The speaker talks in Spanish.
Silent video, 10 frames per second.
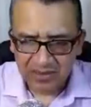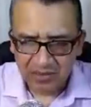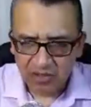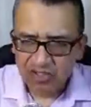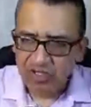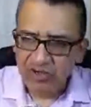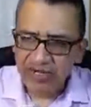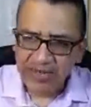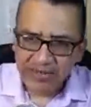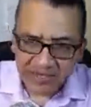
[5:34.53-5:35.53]
Otro
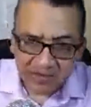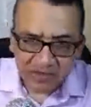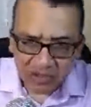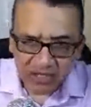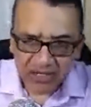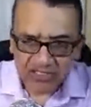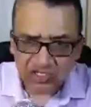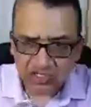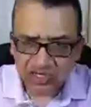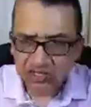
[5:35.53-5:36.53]
elemento
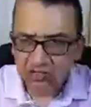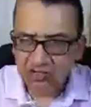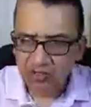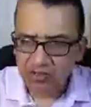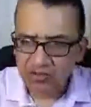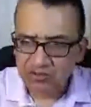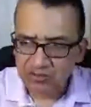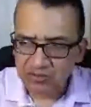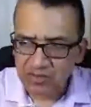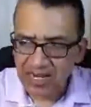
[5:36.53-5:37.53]
relacionado
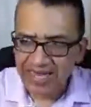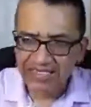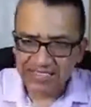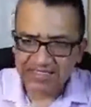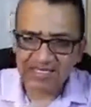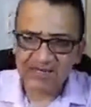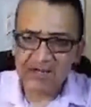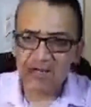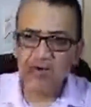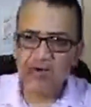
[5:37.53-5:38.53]
con la
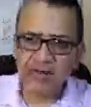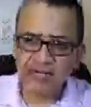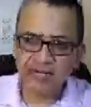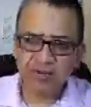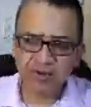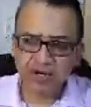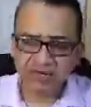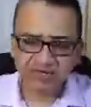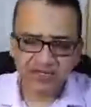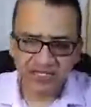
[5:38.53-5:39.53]
excesiva culpa por la
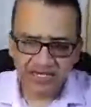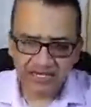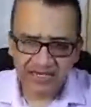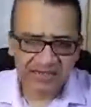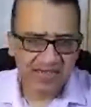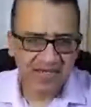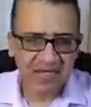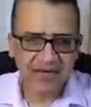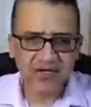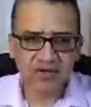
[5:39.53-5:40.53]
infidelidad tiene
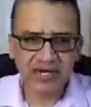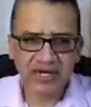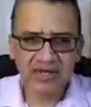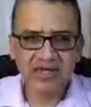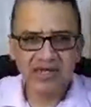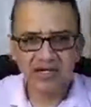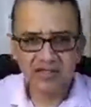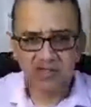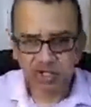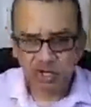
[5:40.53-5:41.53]
que ver con
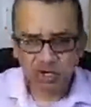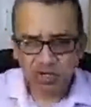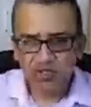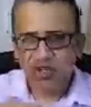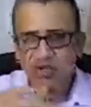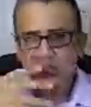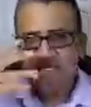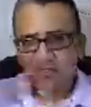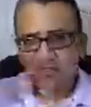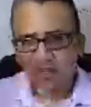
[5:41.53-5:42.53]
el yo
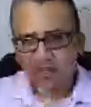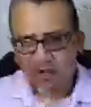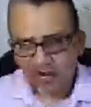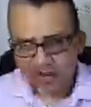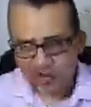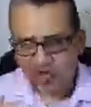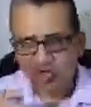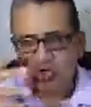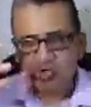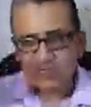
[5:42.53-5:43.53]
moví todo,
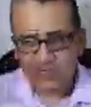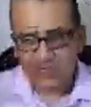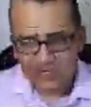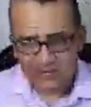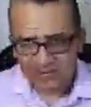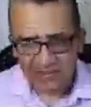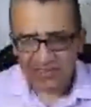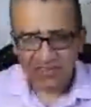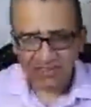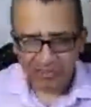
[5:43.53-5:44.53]

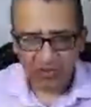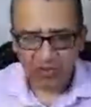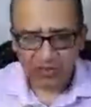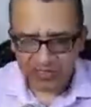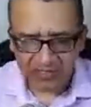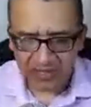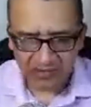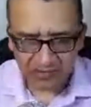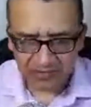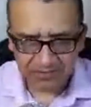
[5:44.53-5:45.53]
absolutamente. Eso tampoco es
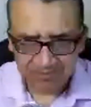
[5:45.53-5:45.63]
cierto.